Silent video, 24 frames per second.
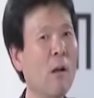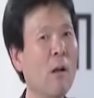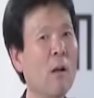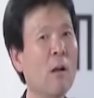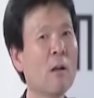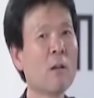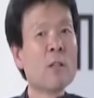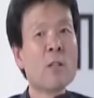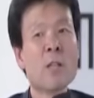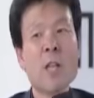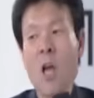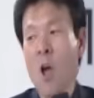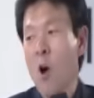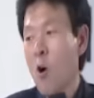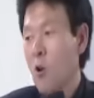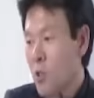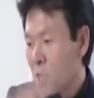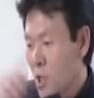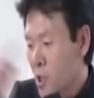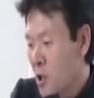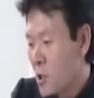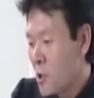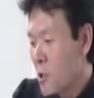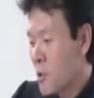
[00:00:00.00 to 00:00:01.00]
근데
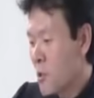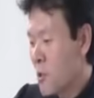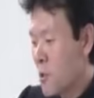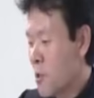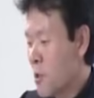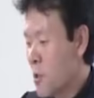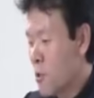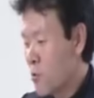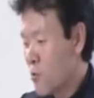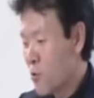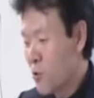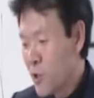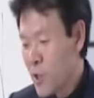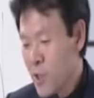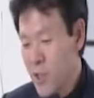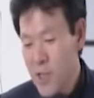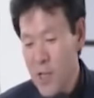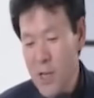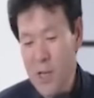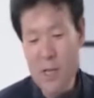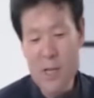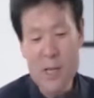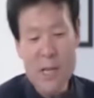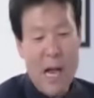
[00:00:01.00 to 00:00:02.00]
어쨌든 그
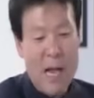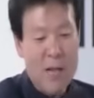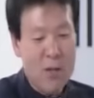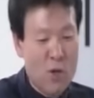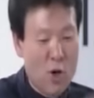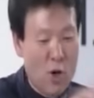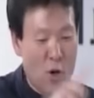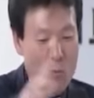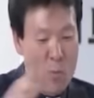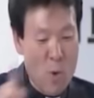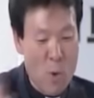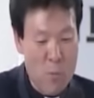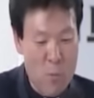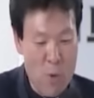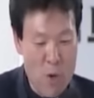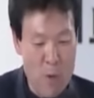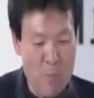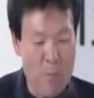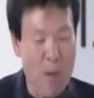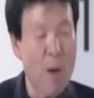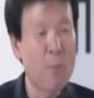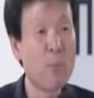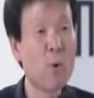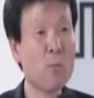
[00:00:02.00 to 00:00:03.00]
군인들이 한 열 몇 명이
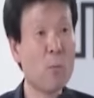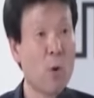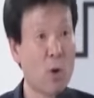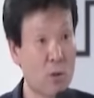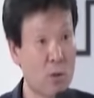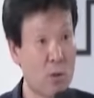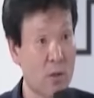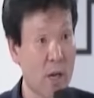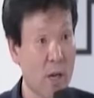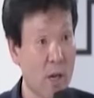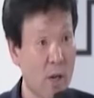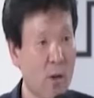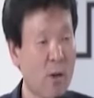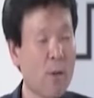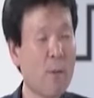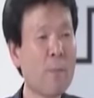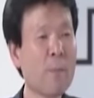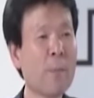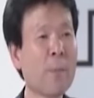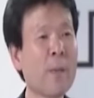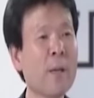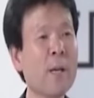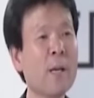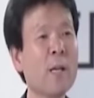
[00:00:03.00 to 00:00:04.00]
밥을 먹더래요
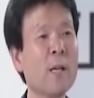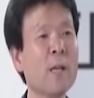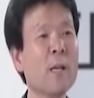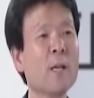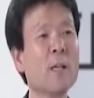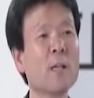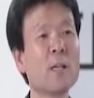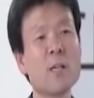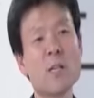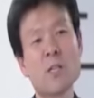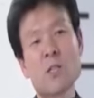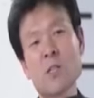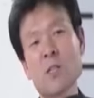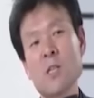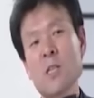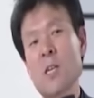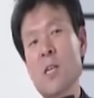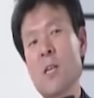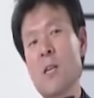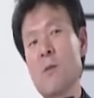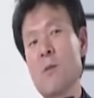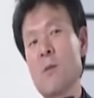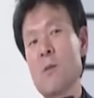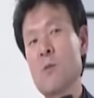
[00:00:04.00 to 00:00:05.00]
그래서
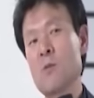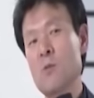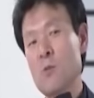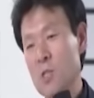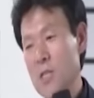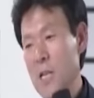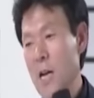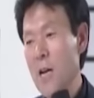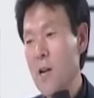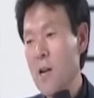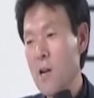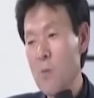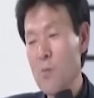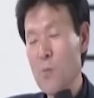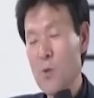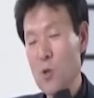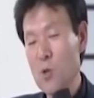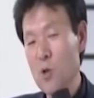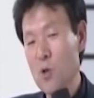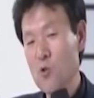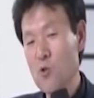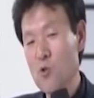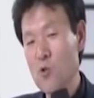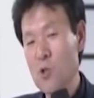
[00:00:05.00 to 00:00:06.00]
이제 자리를
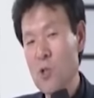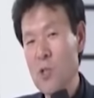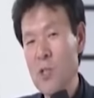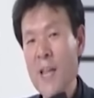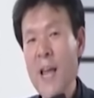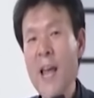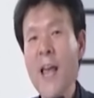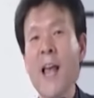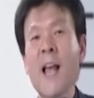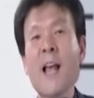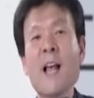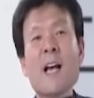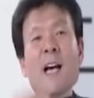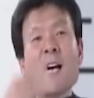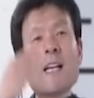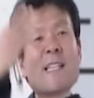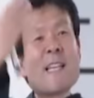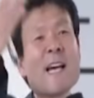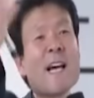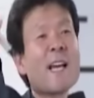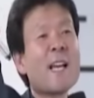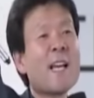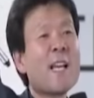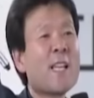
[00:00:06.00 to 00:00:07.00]
비켜주고 있는데
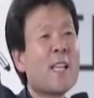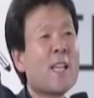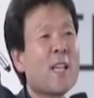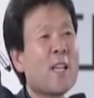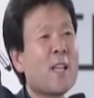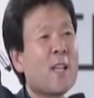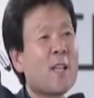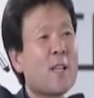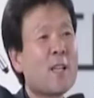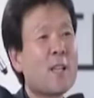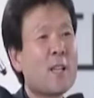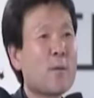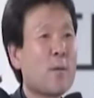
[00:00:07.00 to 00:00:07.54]
자기네들이